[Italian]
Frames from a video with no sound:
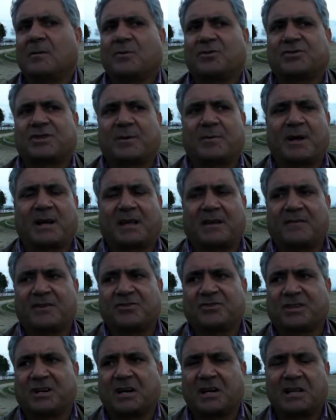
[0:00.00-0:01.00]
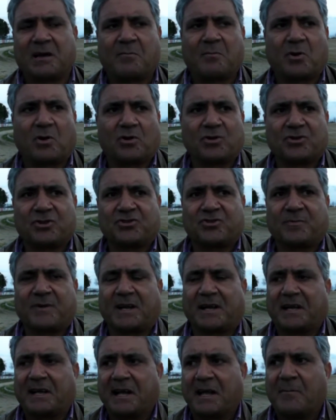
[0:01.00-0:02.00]
possiamo anche vincere lì a Borgio, ci
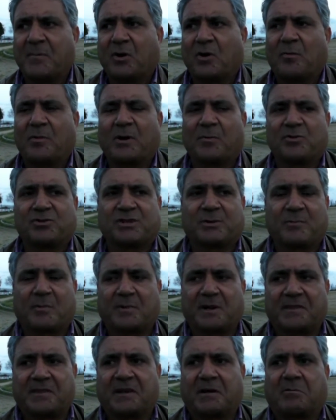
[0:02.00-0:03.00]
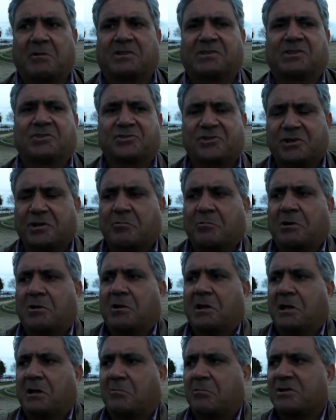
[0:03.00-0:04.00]
mancherebbe, come ne possiamo prendere 4-5,
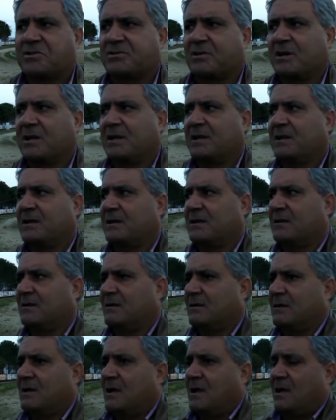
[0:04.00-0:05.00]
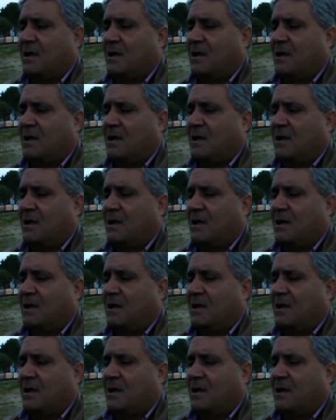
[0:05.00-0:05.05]
non è questo. Le...